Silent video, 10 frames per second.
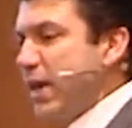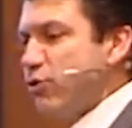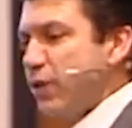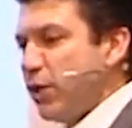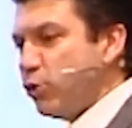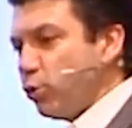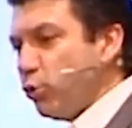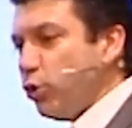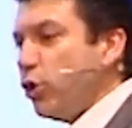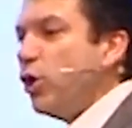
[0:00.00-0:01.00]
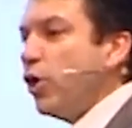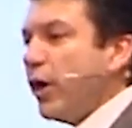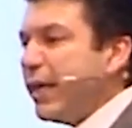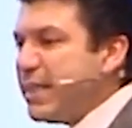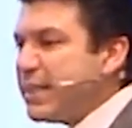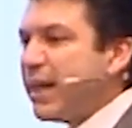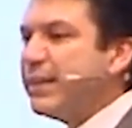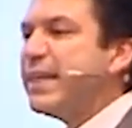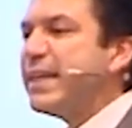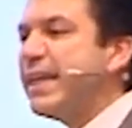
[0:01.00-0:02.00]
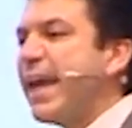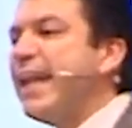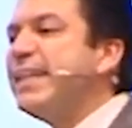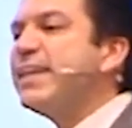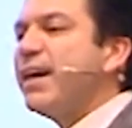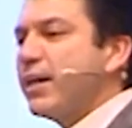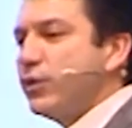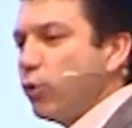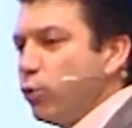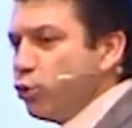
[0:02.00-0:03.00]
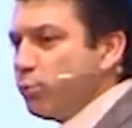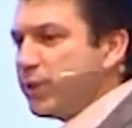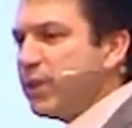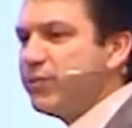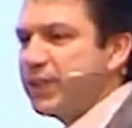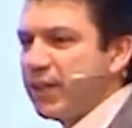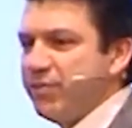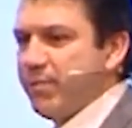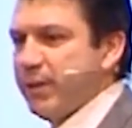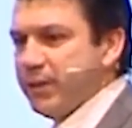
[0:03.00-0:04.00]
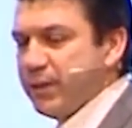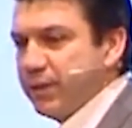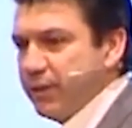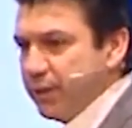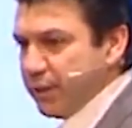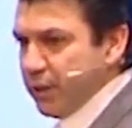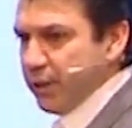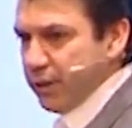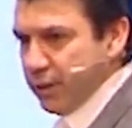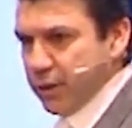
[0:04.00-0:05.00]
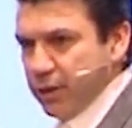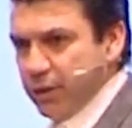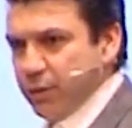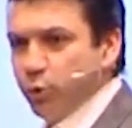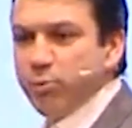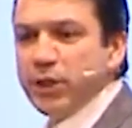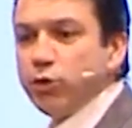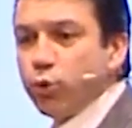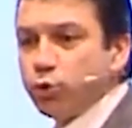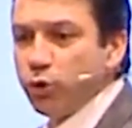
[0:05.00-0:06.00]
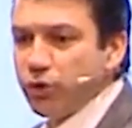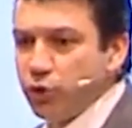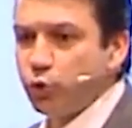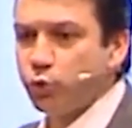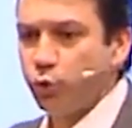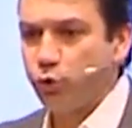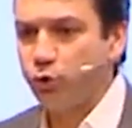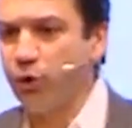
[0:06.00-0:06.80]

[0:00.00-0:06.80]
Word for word: en güzel yolu insanların kendileri hakkında konuşmasına fırsat vermektir. Bugün mesela doktorla satış çok zordur.